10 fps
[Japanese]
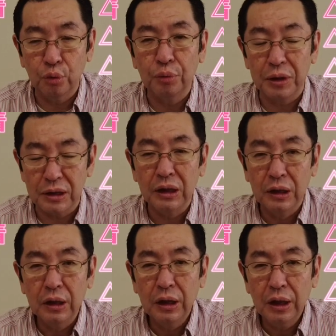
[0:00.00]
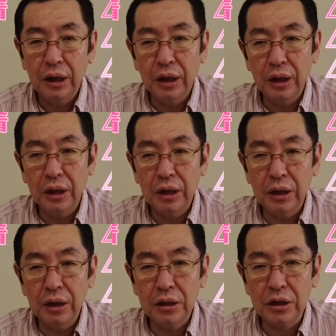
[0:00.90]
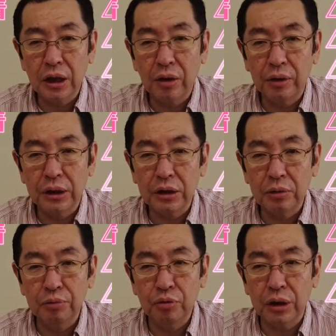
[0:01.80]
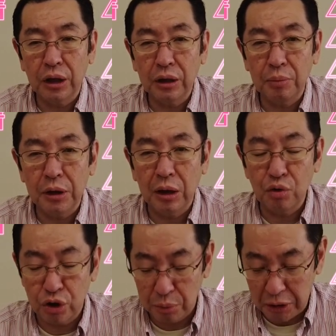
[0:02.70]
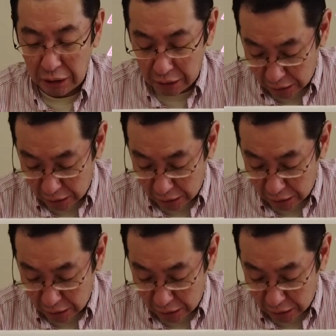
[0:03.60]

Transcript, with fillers: 思います、えー、力を出せる舞台で見直してみたい